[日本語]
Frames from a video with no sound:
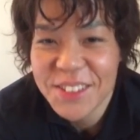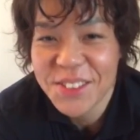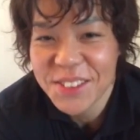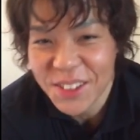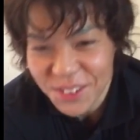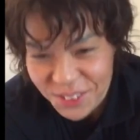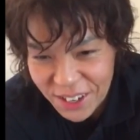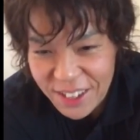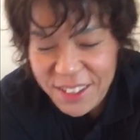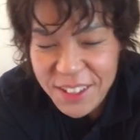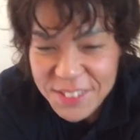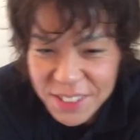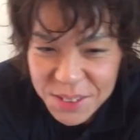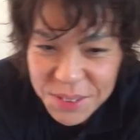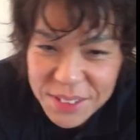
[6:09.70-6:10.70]
一応さんのおかげで
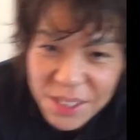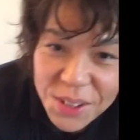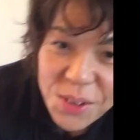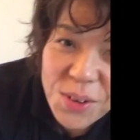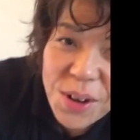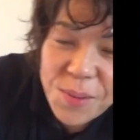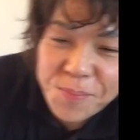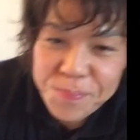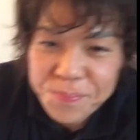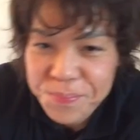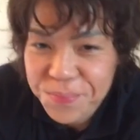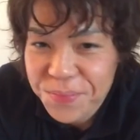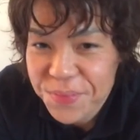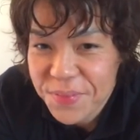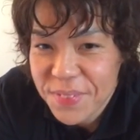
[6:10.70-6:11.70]
助かりました間違って
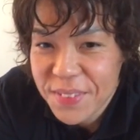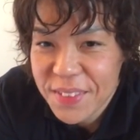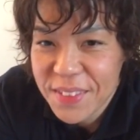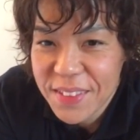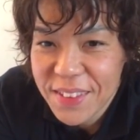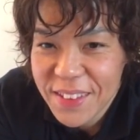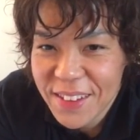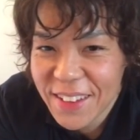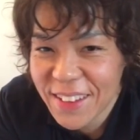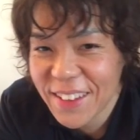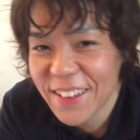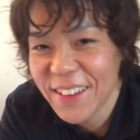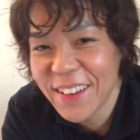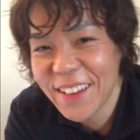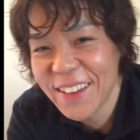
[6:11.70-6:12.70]
もシミケンは全
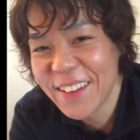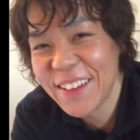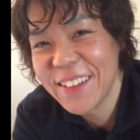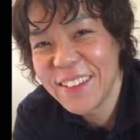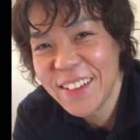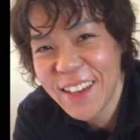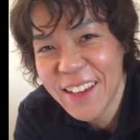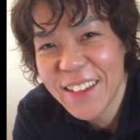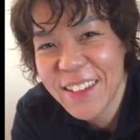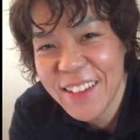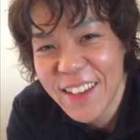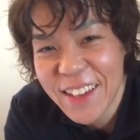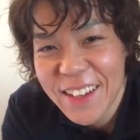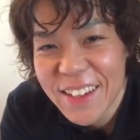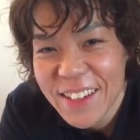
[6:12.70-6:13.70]
然行きたいねい
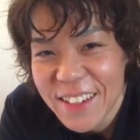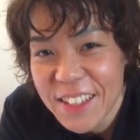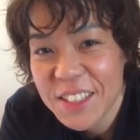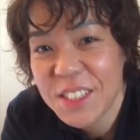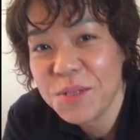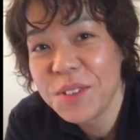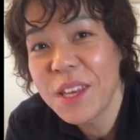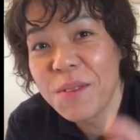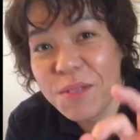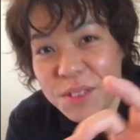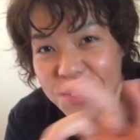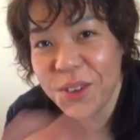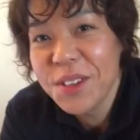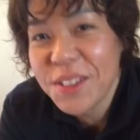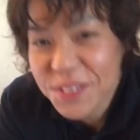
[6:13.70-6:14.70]
やいやシミケンも
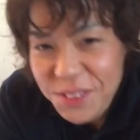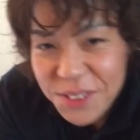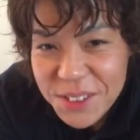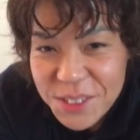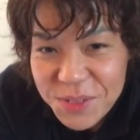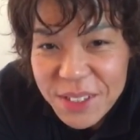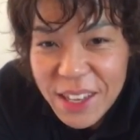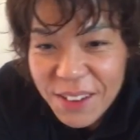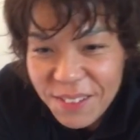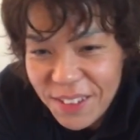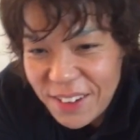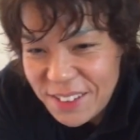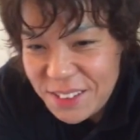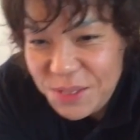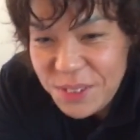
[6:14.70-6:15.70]
すごいですよシミケン
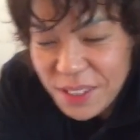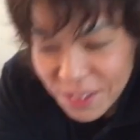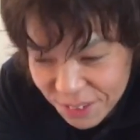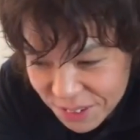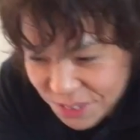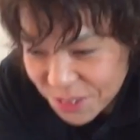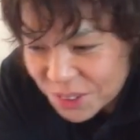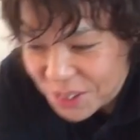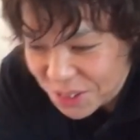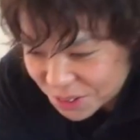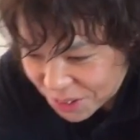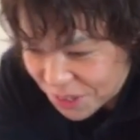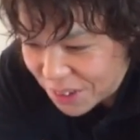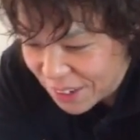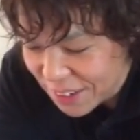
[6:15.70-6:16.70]
はシミケンはすごいですよ